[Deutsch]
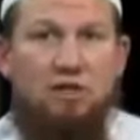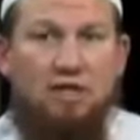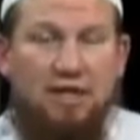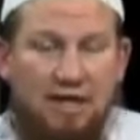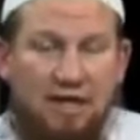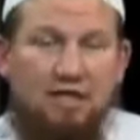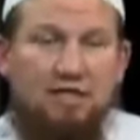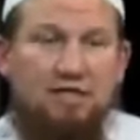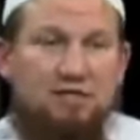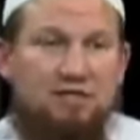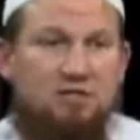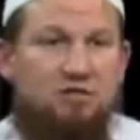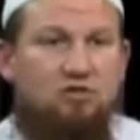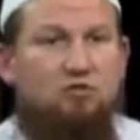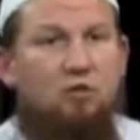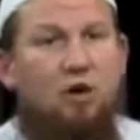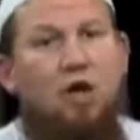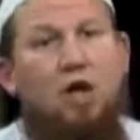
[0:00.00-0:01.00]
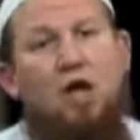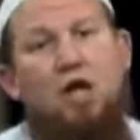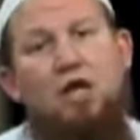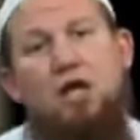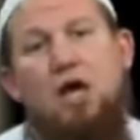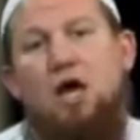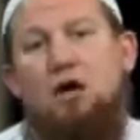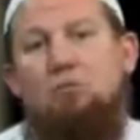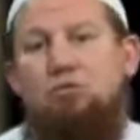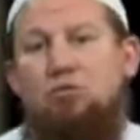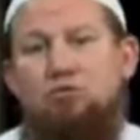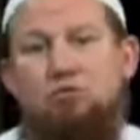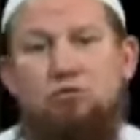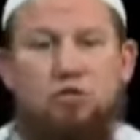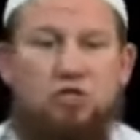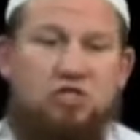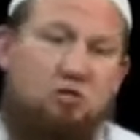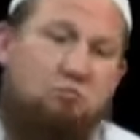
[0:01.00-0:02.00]
Wir kennen diese Tour. Ja,
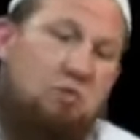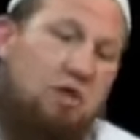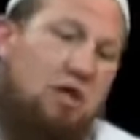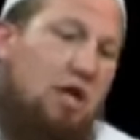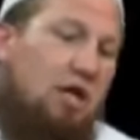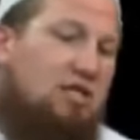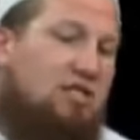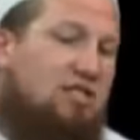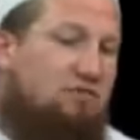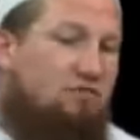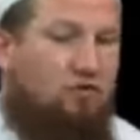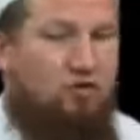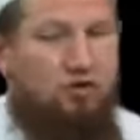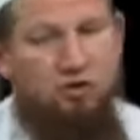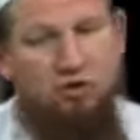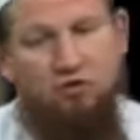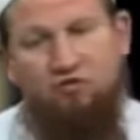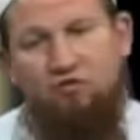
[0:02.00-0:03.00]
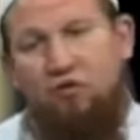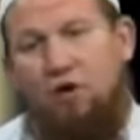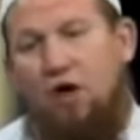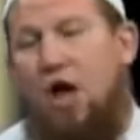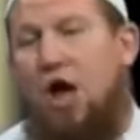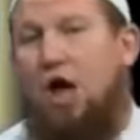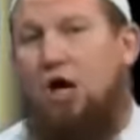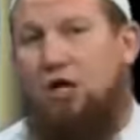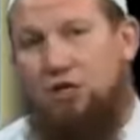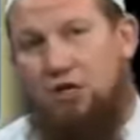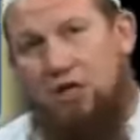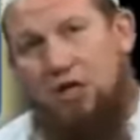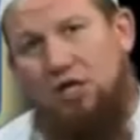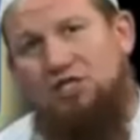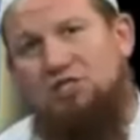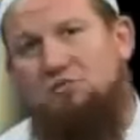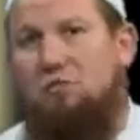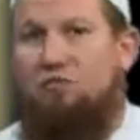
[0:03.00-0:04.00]
Bruder, ich habe eine ganz wichtige Frage, da
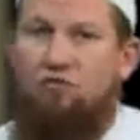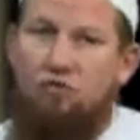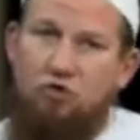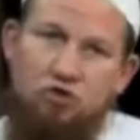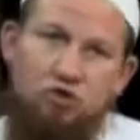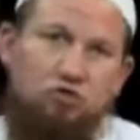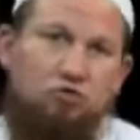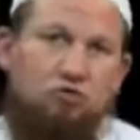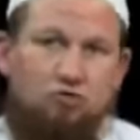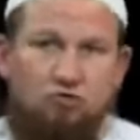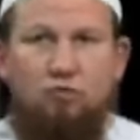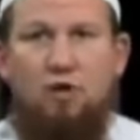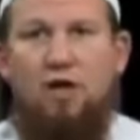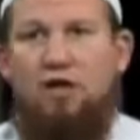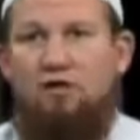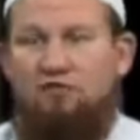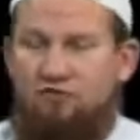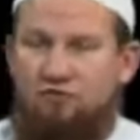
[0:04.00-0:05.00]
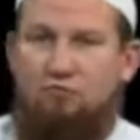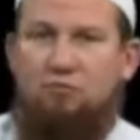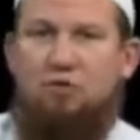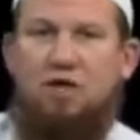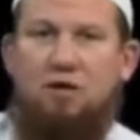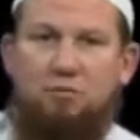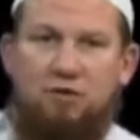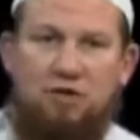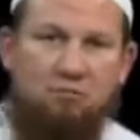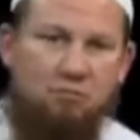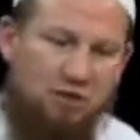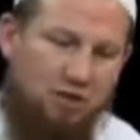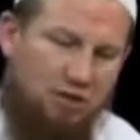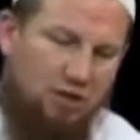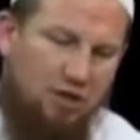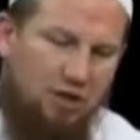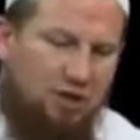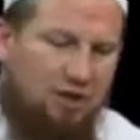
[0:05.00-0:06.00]
kannst mir wirklich nur du helfen und bla bla
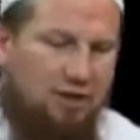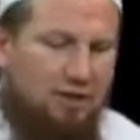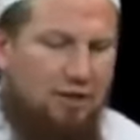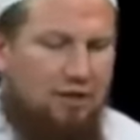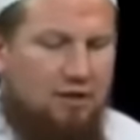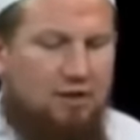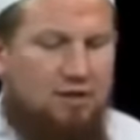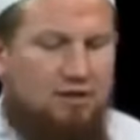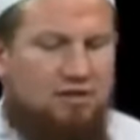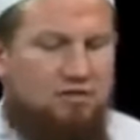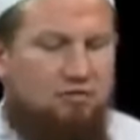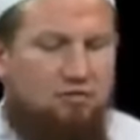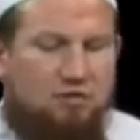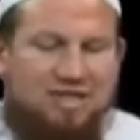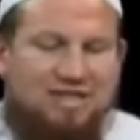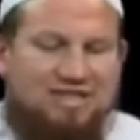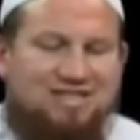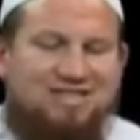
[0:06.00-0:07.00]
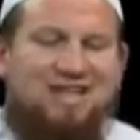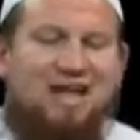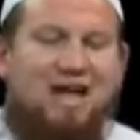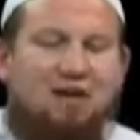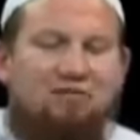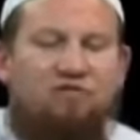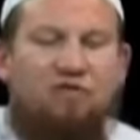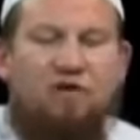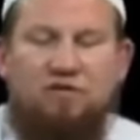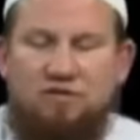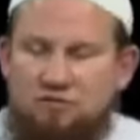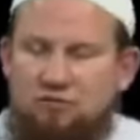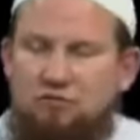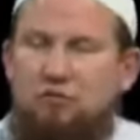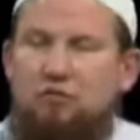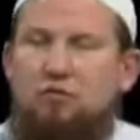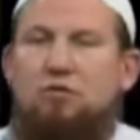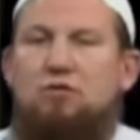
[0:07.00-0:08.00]
bla. Ja? So, und das ist einfach
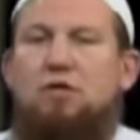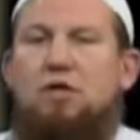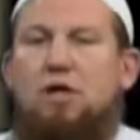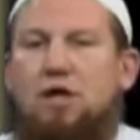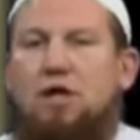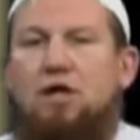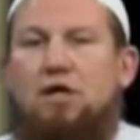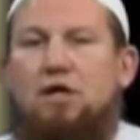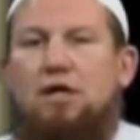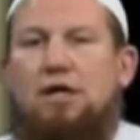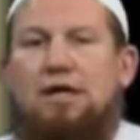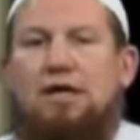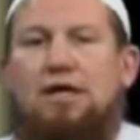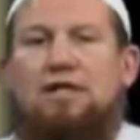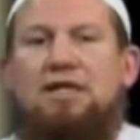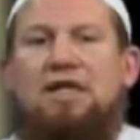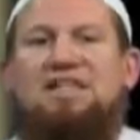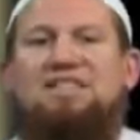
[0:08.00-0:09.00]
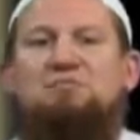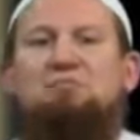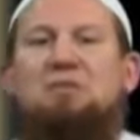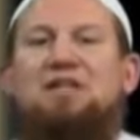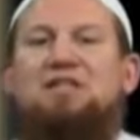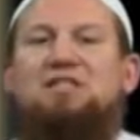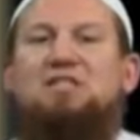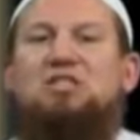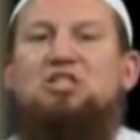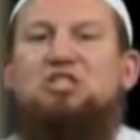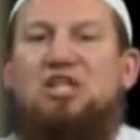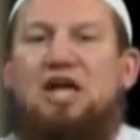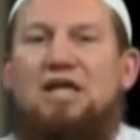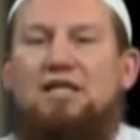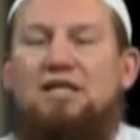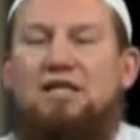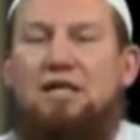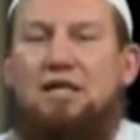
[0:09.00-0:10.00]
so, ja, dass man sich
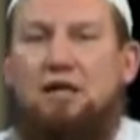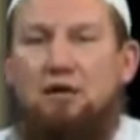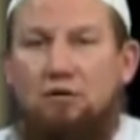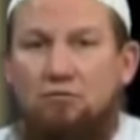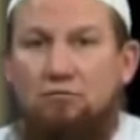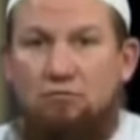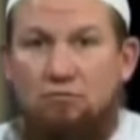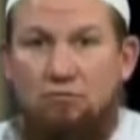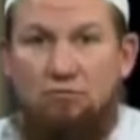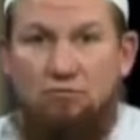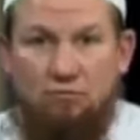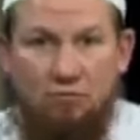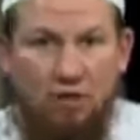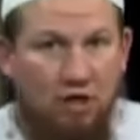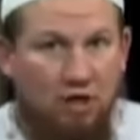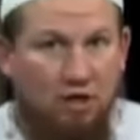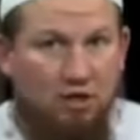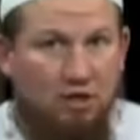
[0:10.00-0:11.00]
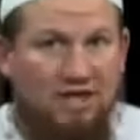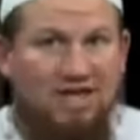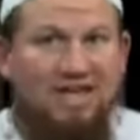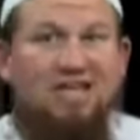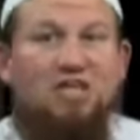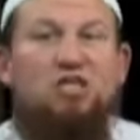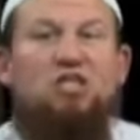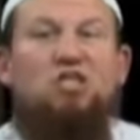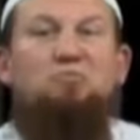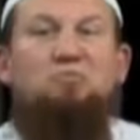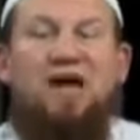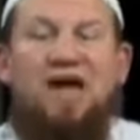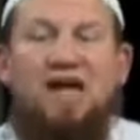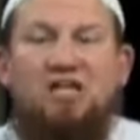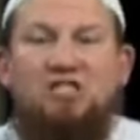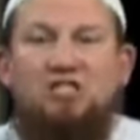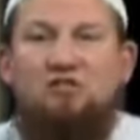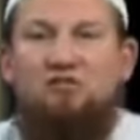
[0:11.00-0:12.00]
dann ja, in
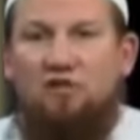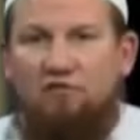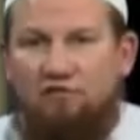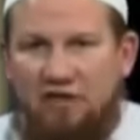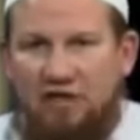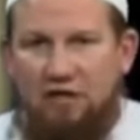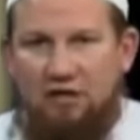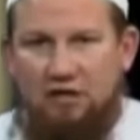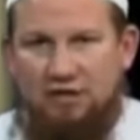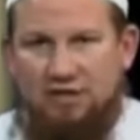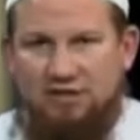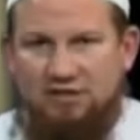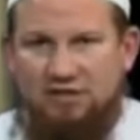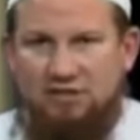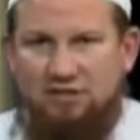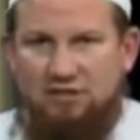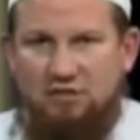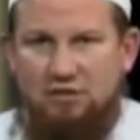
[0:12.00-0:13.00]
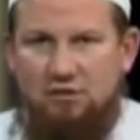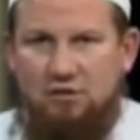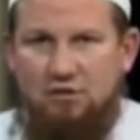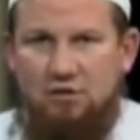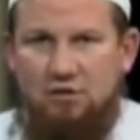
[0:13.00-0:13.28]
Gespräche verwickeln lässt.